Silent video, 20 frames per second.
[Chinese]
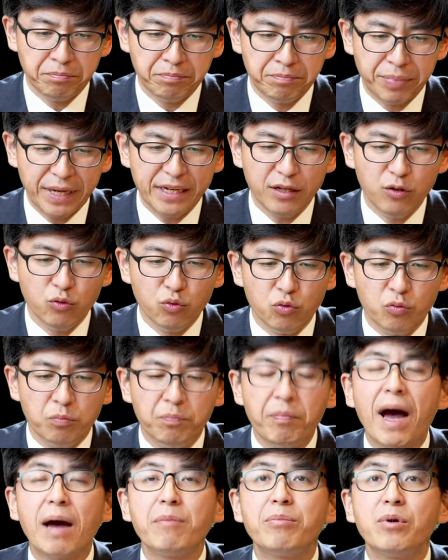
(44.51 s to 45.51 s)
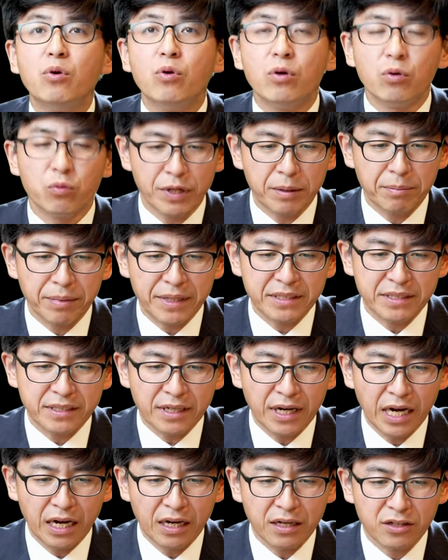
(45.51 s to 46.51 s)
贝鲁巴比伦为背景
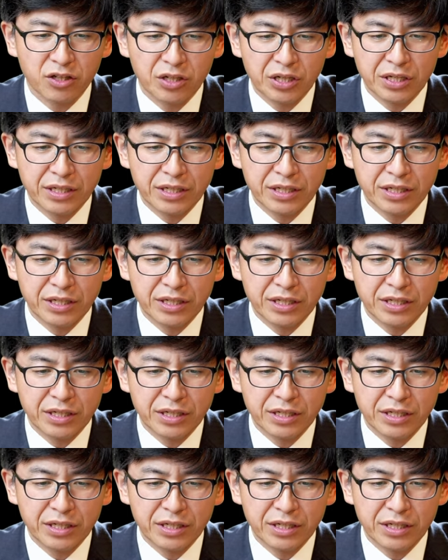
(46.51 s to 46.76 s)
哈。